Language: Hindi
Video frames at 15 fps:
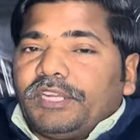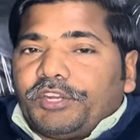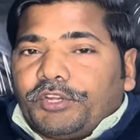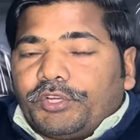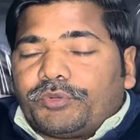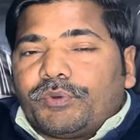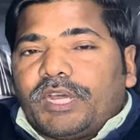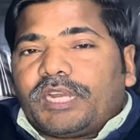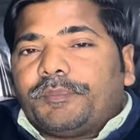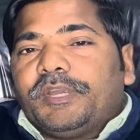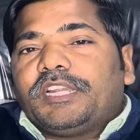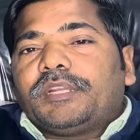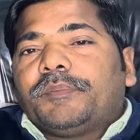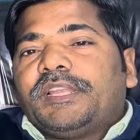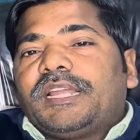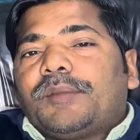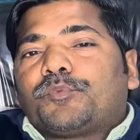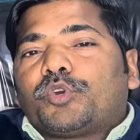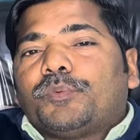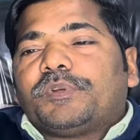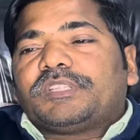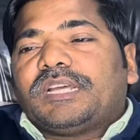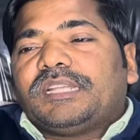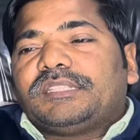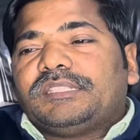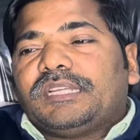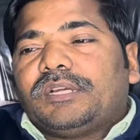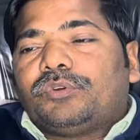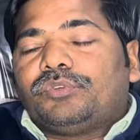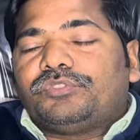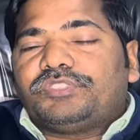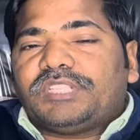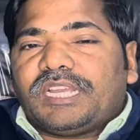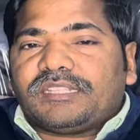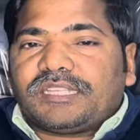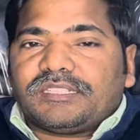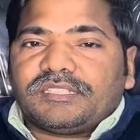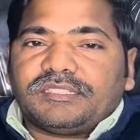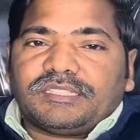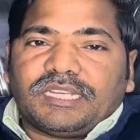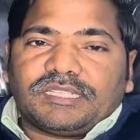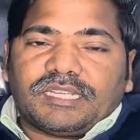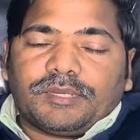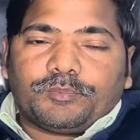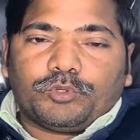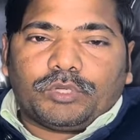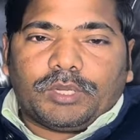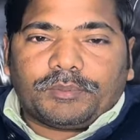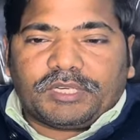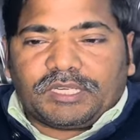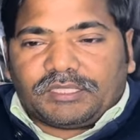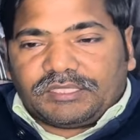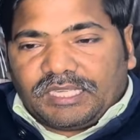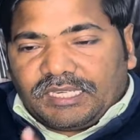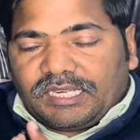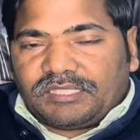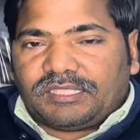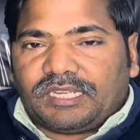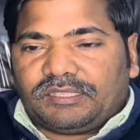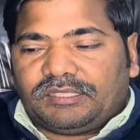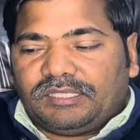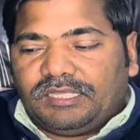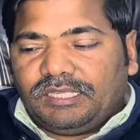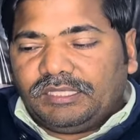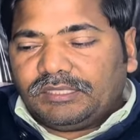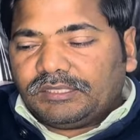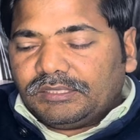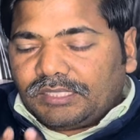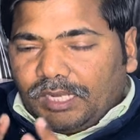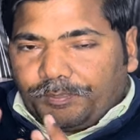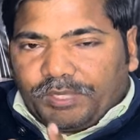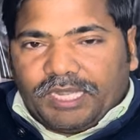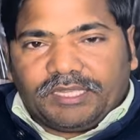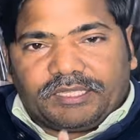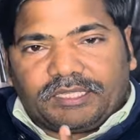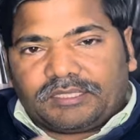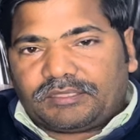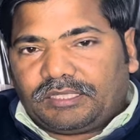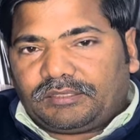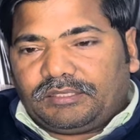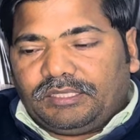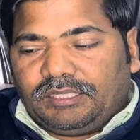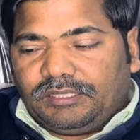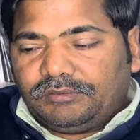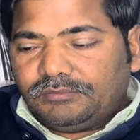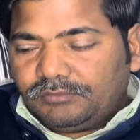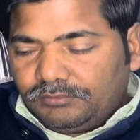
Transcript: रिक्वायरमेंट मैं आपको बता दिया हूं ज्यादा से ज्यादा आप लोग अगर जाना चाहते हैं अप्लाई कर सकते हैं